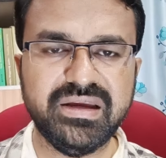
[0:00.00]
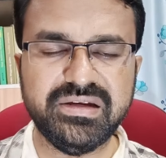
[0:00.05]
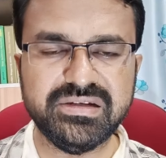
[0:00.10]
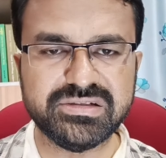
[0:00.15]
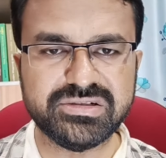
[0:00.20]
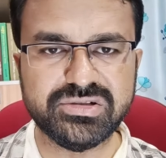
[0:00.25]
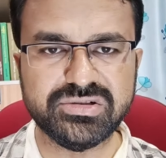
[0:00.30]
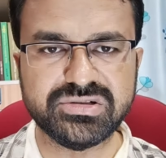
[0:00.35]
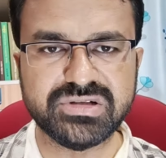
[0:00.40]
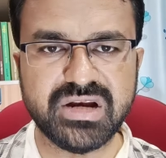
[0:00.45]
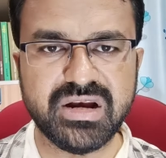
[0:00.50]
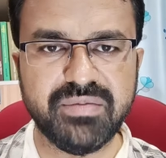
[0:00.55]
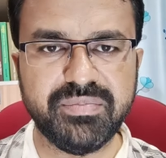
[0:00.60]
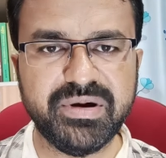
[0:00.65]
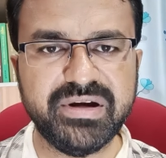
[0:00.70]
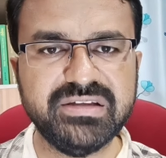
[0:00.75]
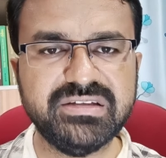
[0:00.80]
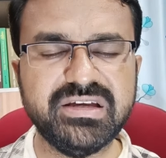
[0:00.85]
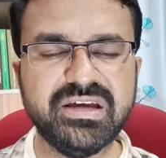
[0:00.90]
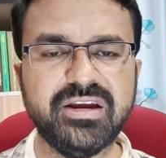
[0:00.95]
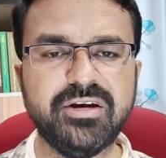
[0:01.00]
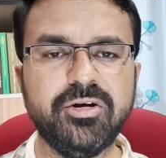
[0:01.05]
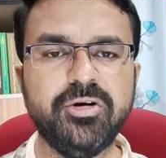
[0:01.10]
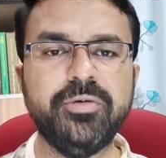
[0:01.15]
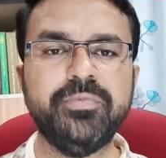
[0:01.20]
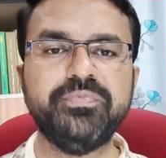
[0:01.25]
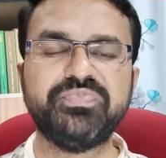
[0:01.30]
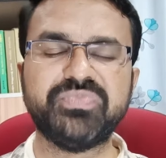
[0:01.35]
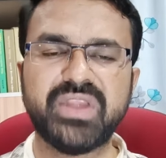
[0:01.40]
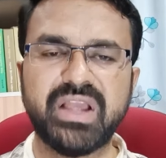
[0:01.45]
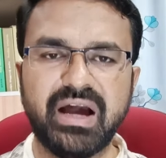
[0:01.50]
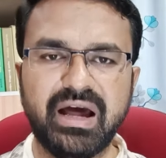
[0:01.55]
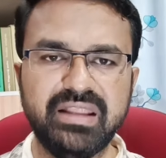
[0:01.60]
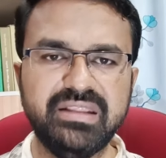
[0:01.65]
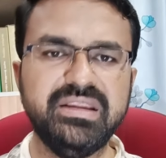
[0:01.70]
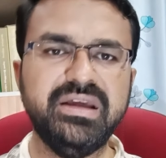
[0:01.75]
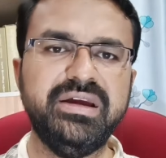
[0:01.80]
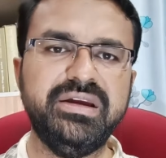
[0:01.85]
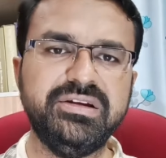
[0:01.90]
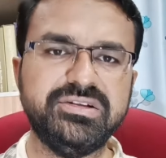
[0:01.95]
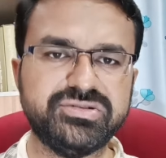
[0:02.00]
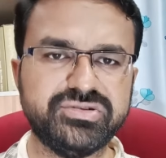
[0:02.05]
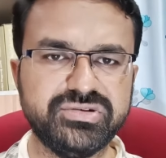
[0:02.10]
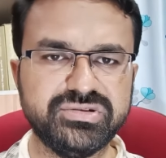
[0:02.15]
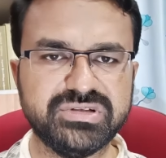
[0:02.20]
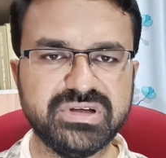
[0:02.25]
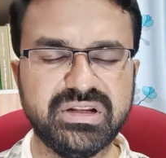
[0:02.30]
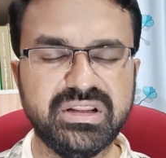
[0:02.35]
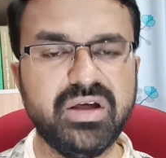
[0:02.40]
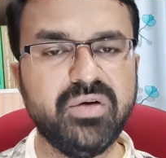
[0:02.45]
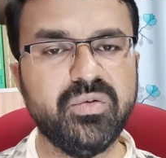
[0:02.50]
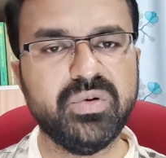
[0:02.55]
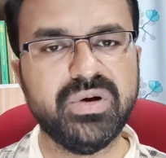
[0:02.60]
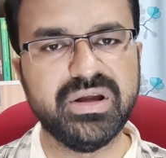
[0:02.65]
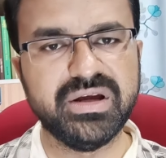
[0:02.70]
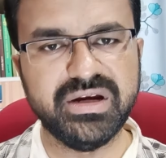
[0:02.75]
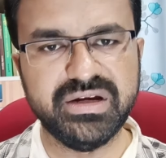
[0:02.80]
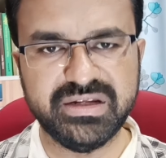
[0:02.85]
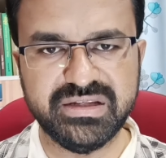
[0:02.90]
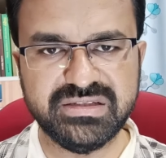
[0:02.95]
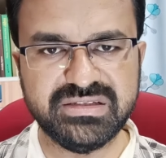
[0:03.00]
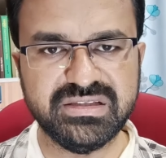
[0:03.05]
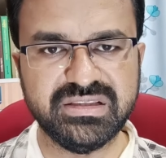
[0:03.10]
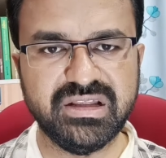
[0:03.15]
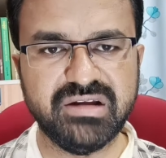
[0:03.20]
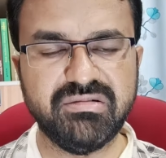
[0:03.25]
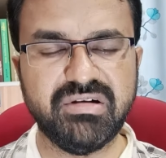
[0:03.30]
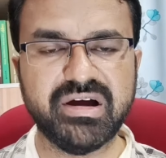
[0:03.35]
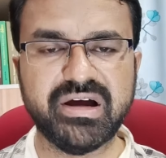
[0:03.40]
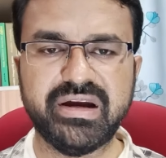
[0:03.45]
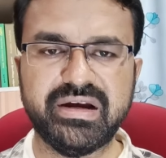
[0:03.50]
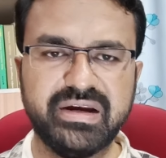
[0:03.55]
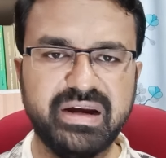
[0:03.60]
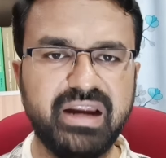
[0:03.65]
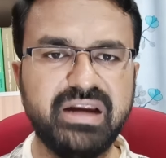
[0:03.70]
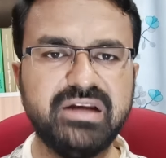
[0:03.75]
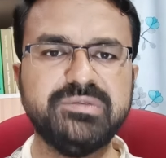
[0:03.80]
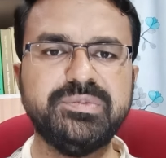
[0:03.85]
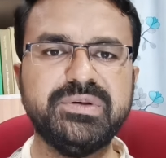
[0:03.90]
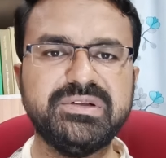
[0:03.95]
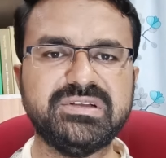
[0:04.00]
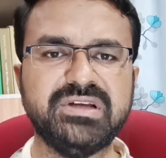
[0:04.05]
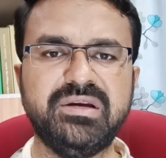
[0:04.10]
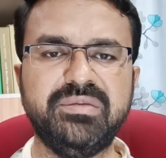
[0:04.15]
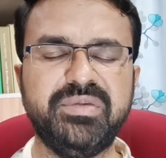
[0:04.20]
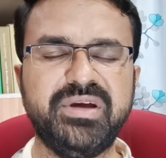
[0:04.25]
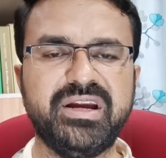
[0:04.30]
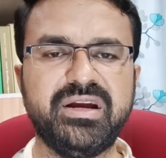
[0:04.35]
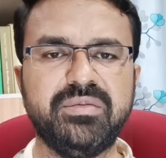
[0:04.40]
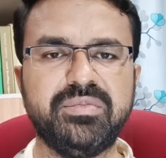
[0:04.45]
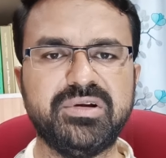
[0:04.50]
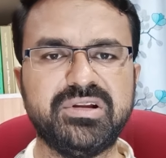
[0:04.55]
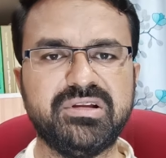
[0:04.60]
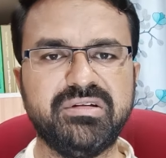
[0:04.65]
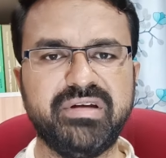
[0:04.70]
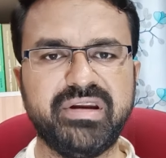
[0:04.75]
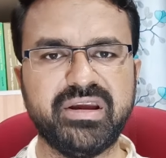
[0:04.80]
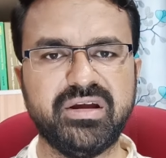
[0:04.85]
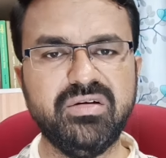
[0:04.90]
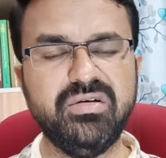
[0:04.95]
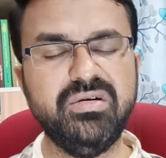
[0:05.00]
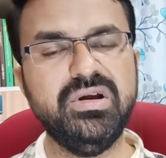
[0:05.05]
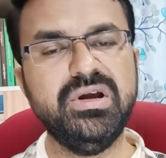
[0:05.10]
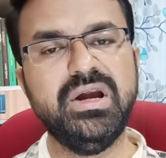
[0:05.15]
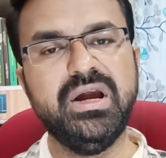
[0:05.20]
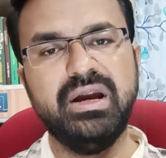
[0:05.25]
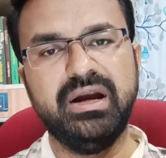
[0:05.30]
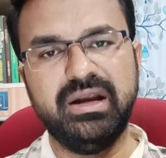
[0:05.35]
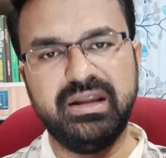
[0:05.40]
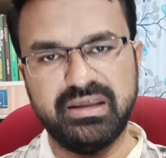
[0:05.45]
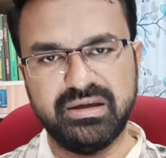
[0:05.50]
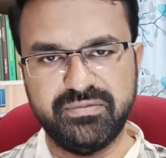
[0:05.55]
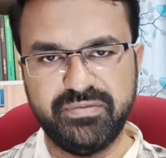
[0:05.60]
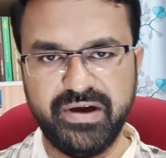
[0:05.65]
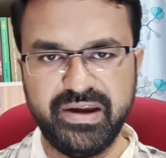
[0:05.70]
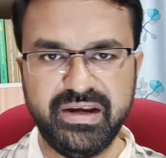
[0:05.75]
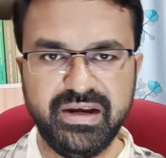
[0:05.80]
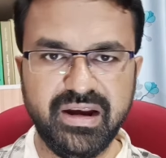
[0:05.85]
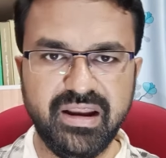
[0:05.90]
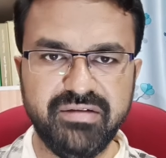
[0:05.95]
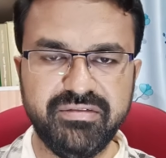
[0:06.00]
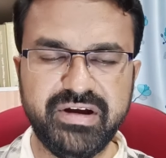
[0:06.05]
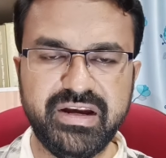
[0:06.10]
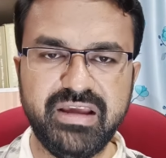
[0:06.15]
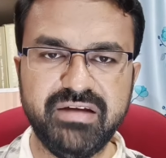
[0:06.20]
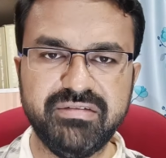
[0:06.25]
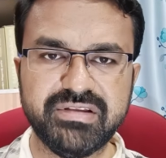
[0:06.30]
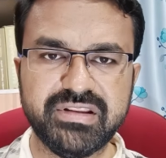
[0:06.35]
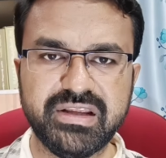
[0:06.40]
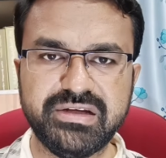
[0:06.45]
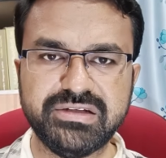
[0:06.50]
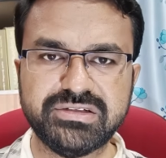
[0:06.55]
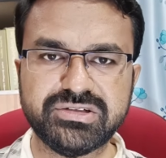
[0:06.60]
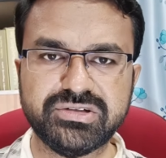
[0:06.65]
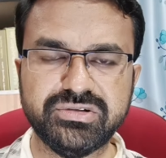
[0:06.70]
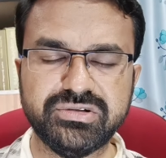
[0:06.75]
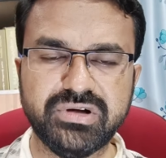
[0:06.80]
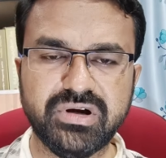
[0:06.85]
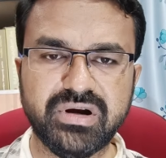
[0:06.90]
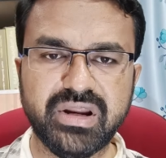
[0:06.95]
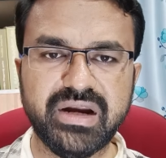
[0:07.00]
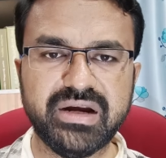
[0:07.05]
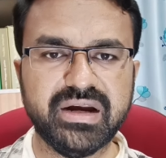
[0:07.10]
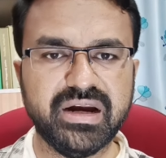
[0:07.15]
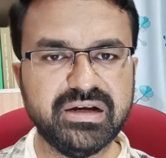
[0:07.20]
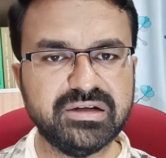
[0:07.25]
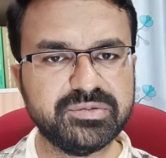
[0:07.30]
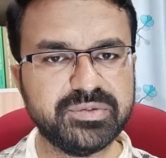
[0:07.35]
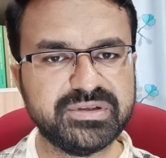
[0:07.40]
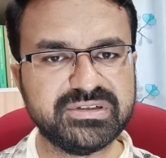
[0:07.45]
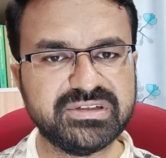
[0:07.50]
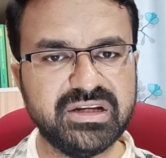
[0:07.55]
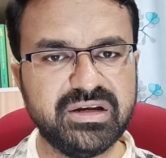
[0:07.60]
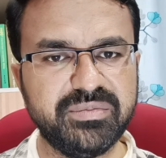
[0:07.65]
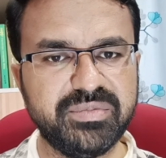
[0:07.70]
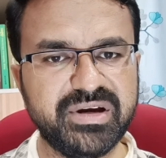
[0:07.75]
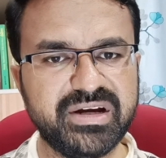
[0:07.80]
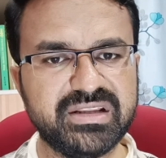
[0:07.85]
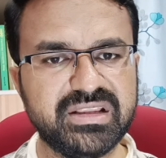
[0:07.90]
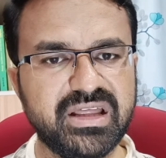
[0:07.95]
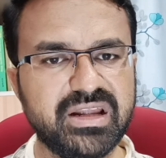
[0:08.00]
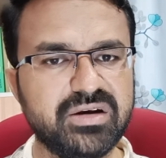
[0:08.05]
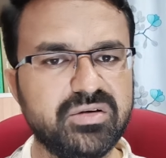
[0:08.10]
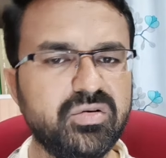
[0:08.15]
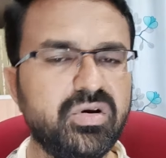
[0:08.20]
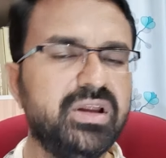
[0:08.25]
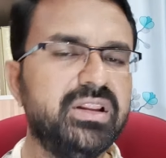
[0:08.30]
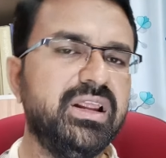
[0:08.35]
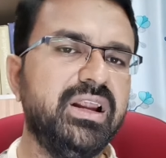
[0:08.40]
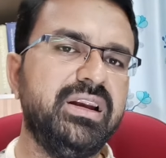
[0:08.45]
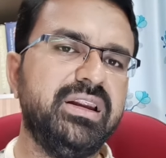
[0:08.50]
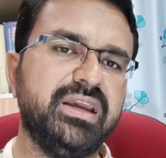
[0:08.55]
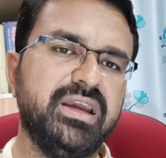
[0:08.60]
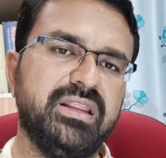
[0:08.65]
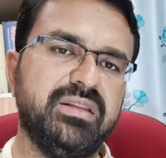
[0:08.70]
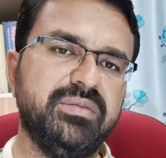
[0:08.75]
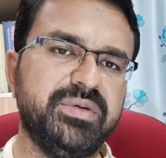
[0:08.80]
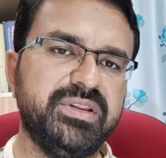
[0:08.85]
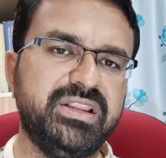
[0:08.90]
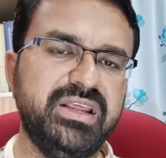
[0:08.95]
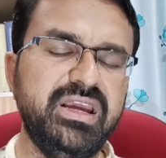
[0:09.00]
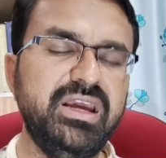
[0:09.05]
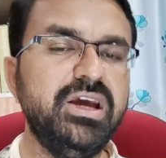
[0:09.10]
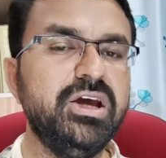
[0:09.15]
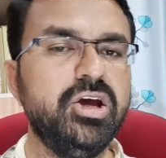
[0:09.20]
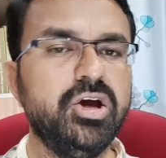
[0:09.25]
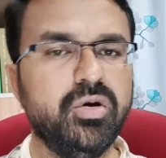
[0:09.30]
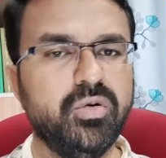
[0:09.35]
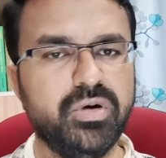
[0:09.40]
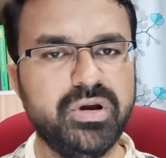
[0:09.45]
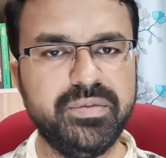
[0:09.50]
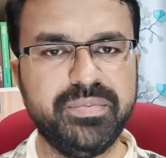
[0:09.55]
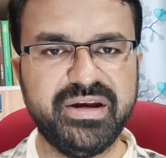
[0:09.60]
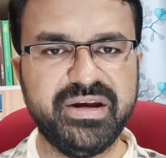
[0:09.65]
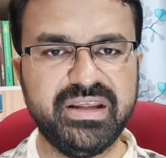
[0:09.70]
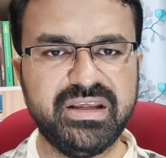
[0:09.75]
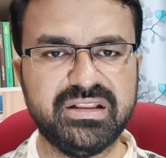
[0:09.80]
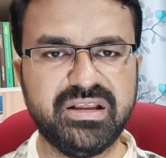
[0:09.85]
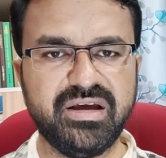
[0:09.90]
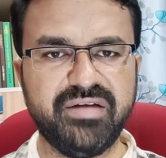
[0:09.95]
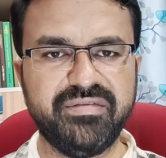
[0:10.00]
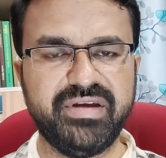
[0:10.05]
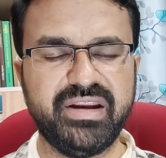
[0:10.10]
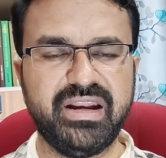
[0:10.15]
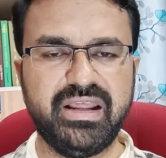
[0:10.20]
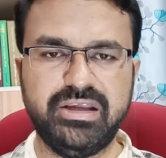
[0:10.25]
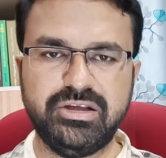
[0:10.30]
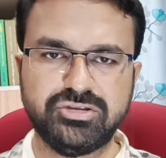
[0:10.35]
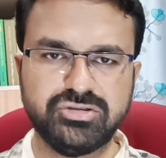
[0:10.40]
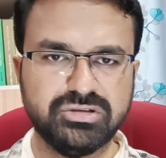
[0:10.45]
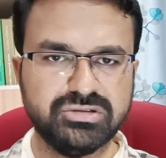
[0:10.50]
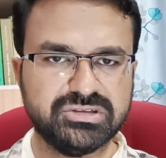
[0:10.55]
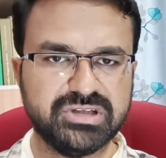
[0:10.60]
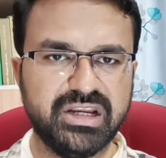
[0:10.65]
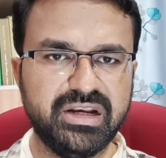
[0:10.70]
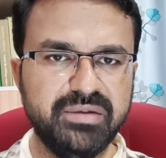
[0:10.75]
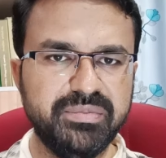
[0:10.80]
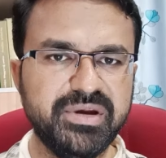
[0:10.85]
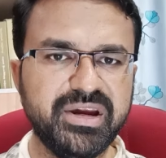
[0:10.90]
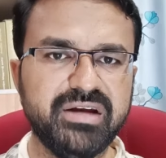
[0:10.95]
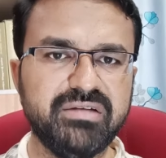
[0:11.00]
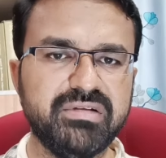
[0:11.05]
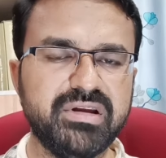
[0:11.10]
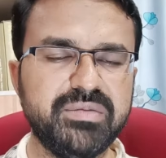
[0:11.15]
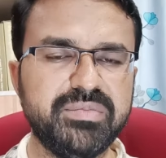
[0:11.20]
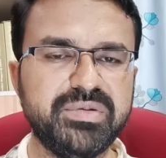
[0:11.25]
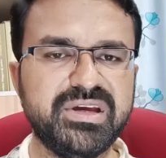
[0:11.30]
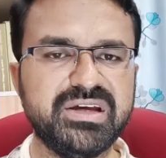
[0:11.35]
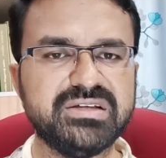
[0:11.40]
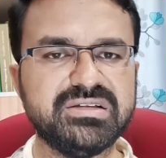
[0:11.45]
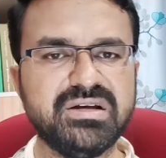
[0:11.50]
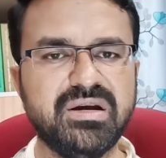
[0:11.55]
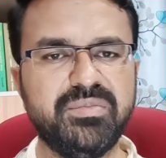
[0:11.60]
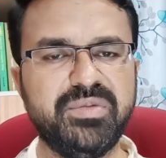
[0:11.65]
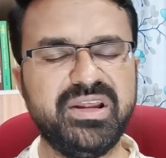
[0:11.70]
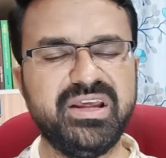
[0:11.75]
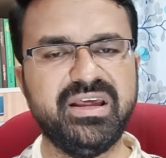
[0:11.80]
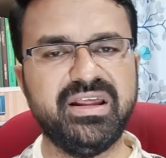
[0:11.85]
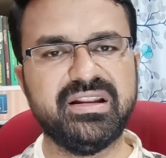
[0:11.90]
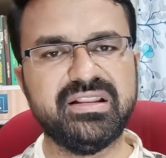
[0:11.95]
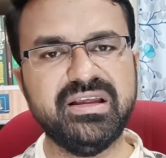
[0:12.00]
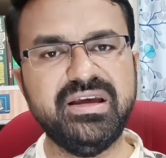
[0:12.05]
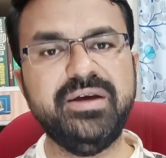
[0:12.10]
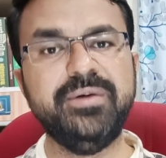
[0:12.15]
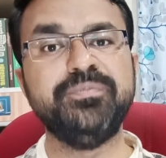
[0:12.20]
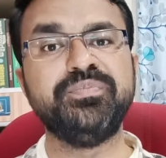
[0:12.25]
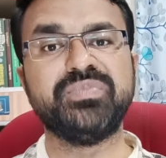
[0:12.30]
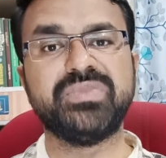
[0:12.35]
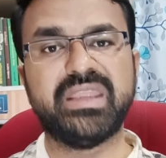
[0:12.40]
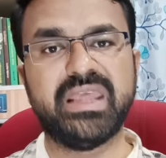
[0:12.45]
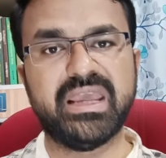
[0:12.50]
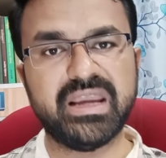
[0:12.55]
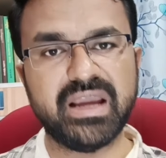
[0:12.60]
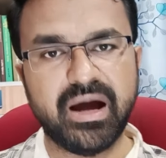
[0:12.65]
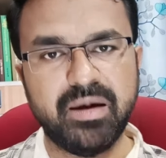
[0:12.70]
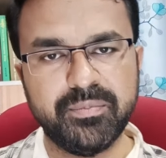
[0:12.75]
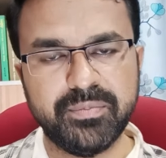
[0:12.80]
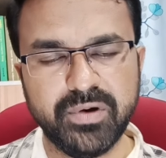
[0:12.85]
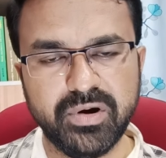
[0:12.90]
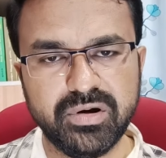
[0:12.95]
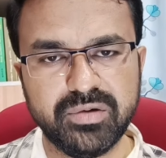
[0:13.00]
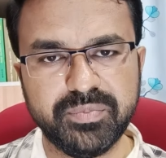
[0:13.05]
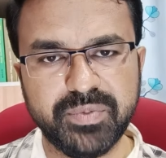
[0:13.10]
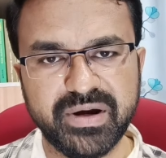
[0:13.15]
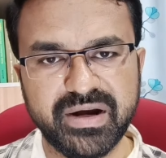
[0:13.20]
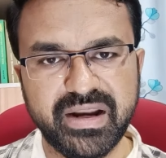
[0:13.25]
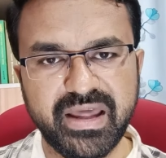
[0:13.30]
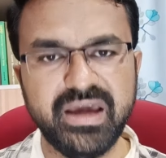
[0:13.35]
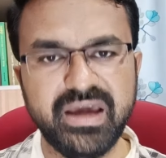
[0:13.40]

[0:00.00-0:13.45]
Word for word: இன்ஸ்டியூஷனில் படிச்சிங்களோ அந்த இன்ஸ்டியூஷன் தான் உங்களுக்கு டிசி தருவாங்க ட்ரான்ஸ்ஃபர் சர்டிஃபிகேட்டை பொறுத்த வரைக்கும் நீங்கள் ஃபைனலாக வெளியே வந்த இன்ஸ்டியூட்டோட ட்ரான்ஸ்ஃபர் சர்டிஃபிகேட் தான் இருக்கும் அதனால் நீங்கள் அதை பற்றி ஒரி பண்ணிக்க தேவையில்லை ஸோ சர்டிஃபிகேட் வெரிஃபிகேஷன் அப்படிங்கிறது நீங்கள் அப்லோட் பண்ண